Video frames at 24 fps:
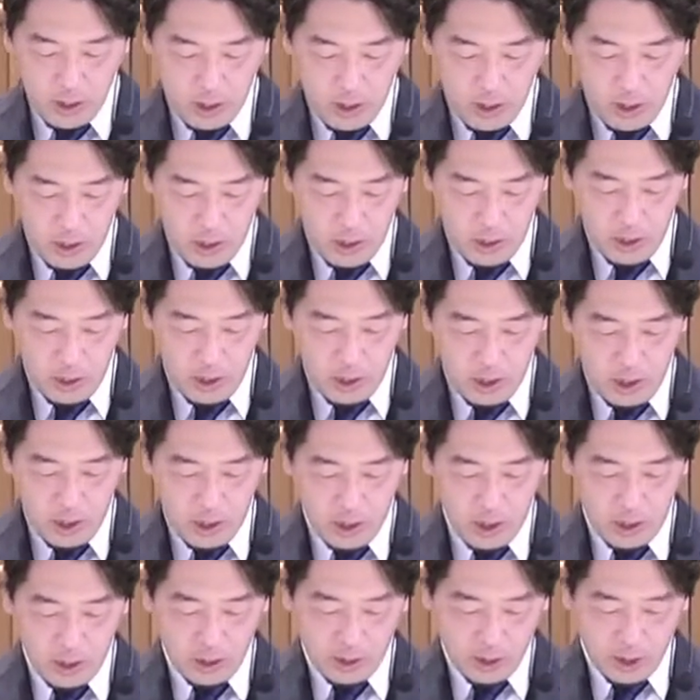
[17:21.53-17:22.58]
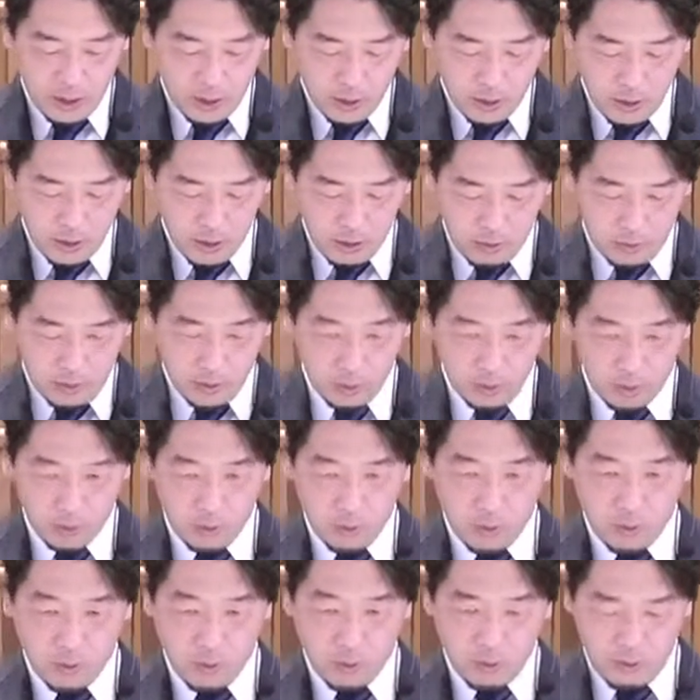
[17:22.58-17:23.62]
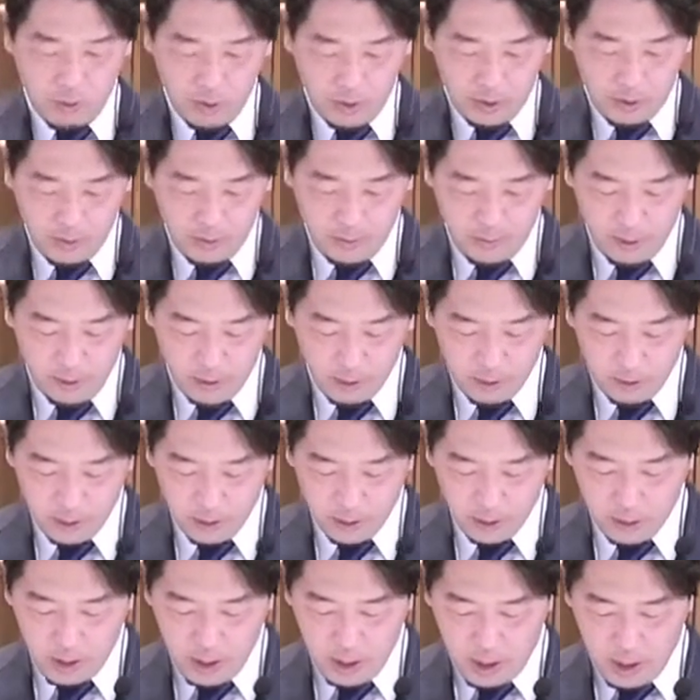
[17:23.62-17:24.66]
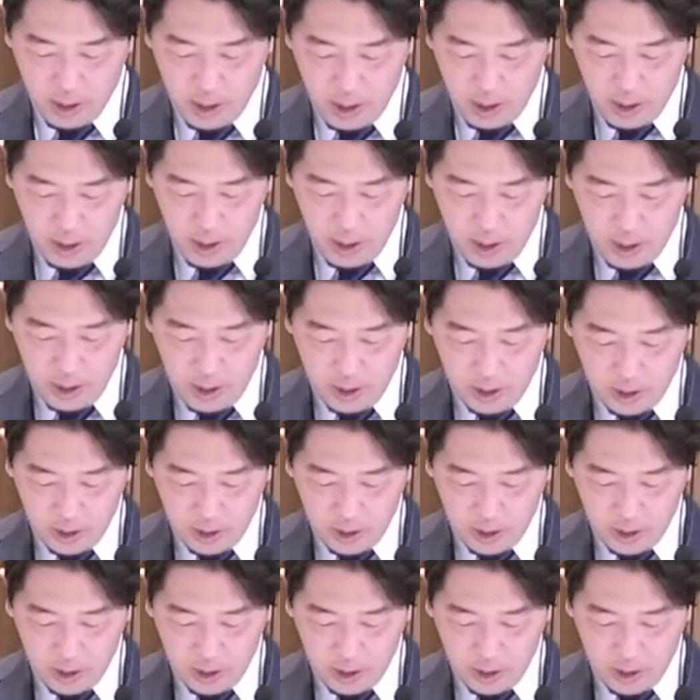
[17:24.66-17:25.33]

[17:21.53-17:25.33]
えー、月曜日のところを見てみますとですね、えー、